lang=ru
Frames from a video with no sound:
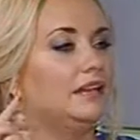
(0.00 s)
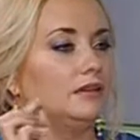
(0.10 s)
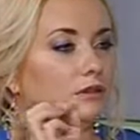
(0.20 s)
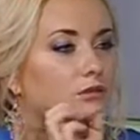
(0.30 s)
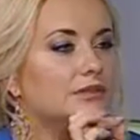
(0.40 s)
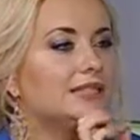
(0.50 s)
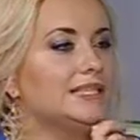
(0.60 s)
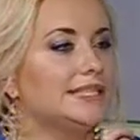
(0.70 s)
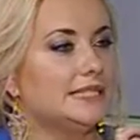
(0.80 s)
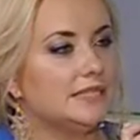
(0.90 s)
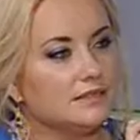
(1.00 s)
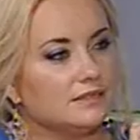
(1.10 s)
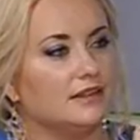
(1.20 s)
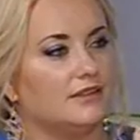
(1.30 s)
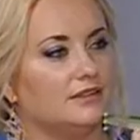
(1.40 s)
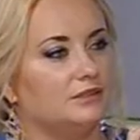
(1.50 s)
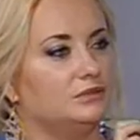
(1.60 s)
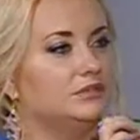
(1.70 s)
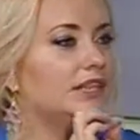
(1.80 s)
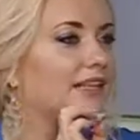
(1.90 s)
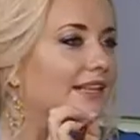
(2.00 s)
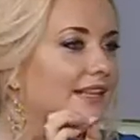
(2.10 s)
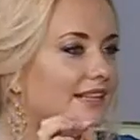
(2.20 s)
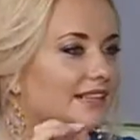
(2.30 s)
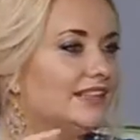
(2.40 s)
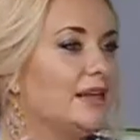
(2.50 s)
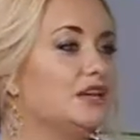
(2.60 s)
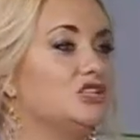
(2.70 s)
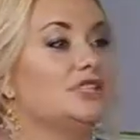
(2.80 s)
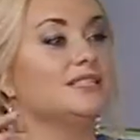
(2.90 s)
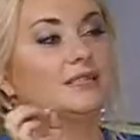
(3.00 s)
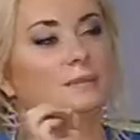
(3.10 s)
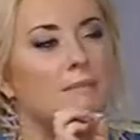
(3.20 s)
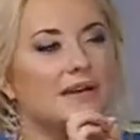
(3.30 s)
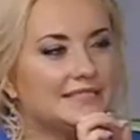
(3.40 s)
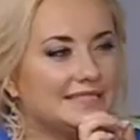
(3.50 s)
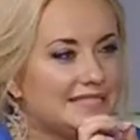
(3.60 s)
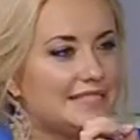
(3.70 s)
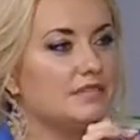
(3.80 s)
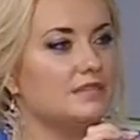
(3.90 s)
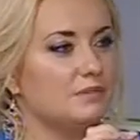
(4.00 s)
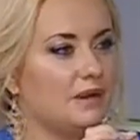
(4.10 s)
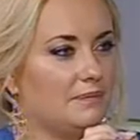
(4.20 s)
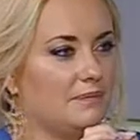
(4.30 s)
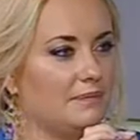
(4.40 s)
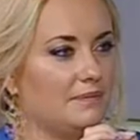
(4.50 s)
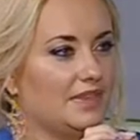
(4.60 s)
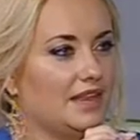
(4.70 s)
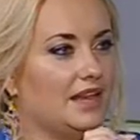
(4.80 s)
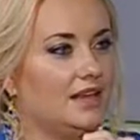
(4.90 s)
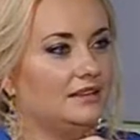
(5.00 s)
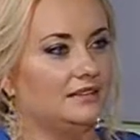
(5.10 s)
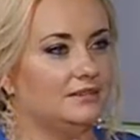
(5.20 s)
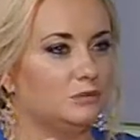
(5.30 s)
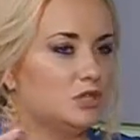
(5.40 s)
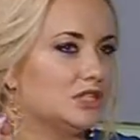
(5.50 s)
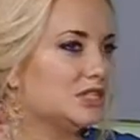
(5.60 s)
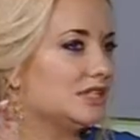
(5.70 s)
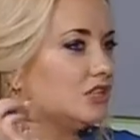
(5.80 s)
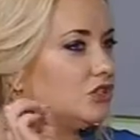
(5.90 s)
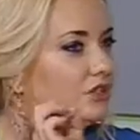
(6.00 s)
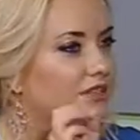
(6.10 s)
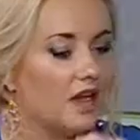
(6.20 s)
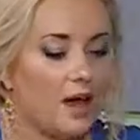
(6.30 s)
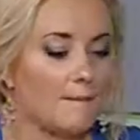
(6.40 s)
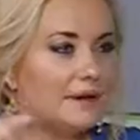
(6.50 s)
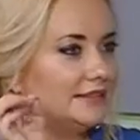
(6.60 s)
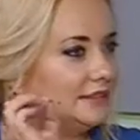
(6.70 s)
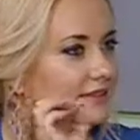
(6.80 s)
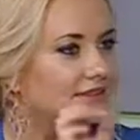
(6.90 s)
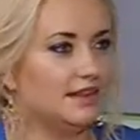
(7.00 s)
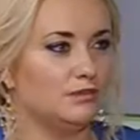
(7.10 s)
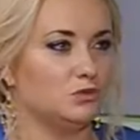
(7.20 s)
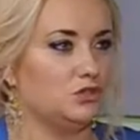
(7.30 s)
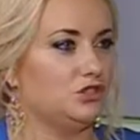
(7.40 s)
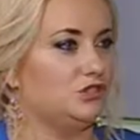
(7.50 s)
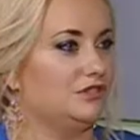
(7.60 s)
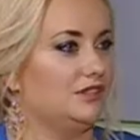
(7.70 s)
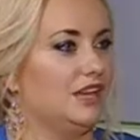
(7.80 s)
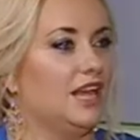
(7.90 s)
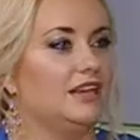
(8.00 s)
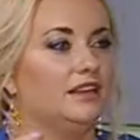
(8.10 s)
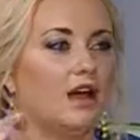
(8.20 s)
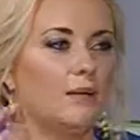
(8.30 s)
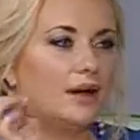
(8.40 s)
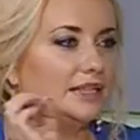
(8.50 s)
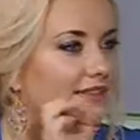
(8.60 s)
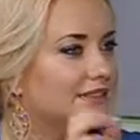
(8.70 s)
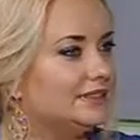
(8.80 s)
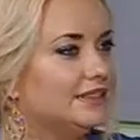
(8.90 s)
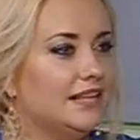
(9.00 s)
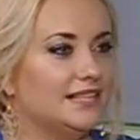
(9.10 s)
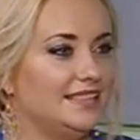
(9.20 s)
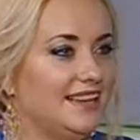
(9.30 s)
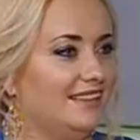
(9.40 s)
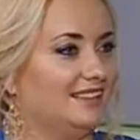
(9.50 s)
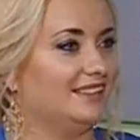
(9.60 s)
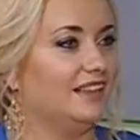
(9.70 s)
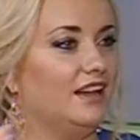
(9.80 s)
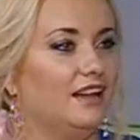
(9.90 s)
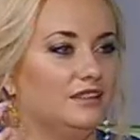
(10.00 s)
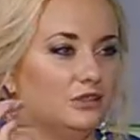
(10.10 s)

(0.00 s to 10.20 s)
лунной силой, лунной энергией, женским магнетизмом. Можно сказать, что я магнит для мужчины, я магнит для денег, то